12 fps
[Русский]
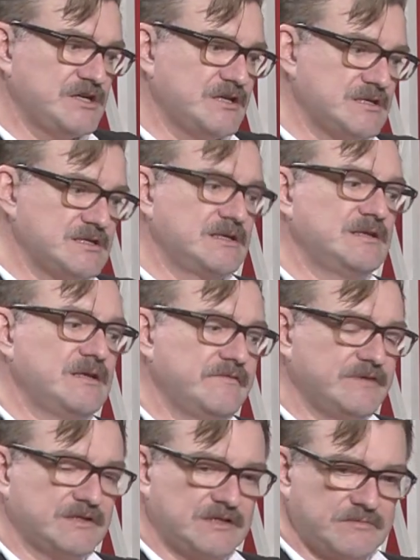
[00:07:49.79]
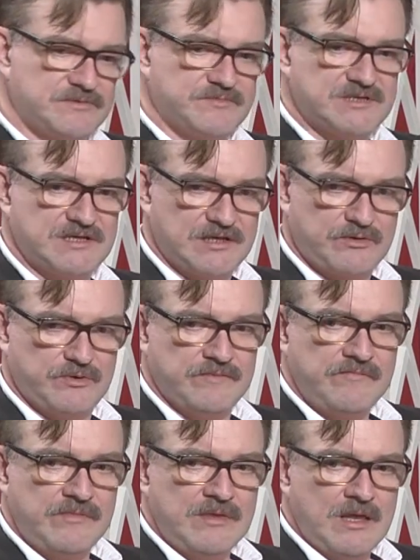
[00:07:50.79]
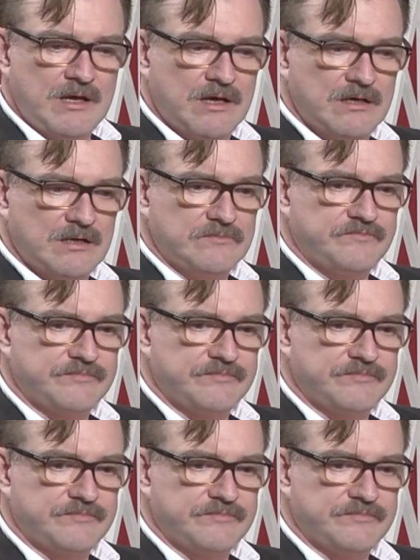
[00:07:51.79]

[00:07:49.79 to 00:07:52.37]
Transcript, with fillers: она задала в некотором смысле такой, э,